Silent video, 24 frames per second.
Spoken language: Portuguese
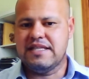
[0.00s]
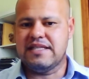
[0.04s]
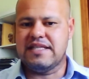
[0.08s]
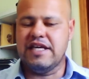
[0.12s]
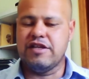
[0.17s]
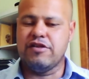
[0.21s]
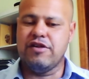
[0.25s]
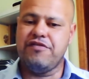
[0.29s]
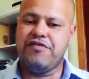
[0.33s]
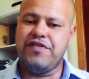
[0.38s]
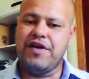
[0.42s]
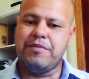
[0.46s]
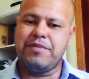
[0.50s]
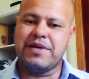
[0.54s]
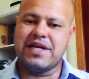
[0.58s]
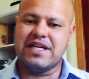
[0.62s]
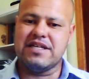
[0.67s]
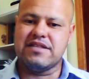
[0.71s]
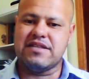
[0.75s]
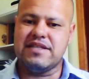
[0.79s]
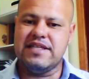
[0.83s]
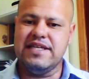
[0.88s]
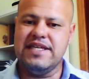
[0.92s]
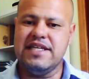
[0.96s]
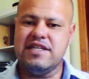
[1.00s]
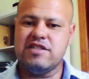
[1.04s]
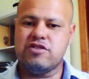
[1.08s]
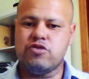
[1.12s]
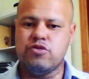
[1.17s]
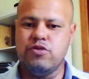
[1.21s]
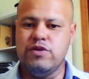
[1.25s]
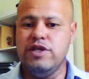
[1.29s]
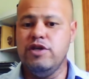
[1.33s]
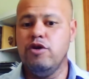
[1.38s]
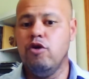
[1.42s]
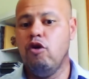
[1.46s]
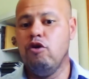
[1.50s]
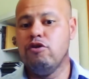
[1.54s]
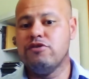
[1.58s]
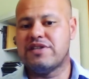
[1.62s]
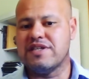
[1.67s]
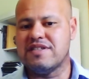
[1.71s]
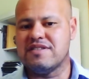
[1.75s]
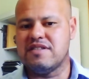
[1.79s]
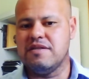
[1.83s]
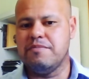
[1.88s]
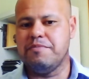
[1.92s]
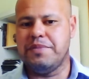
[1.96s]
tendo a fábrica têxtil e
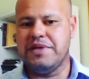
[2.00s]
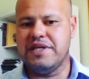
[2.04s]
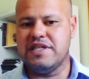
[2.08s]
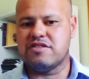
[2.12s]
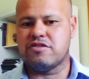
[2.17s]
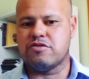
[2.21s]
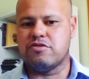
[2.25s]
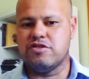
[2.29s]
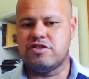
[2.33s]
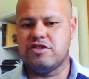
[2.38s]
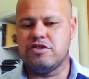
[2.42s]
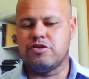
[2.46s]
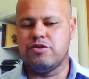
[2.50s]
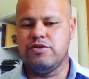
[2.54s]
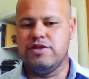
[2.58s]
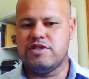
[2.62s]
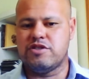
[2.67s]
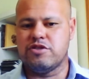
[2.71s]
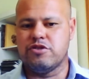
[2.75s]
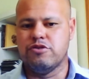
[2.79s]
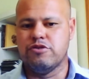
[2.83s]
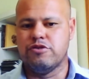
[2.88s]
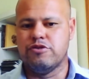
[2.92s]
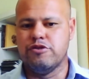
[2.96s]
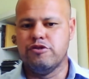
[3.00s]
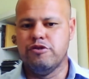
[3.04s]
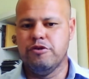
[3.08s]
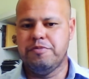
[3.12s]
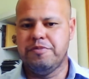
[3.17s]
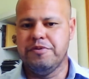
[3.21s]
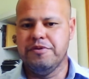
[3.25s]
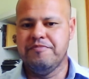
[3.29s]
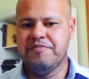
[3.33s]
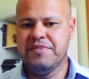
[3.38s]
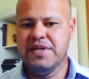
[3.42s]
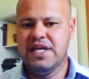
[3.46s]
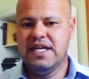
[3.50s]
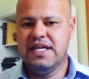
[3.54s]
outras empresas constituintes do grupo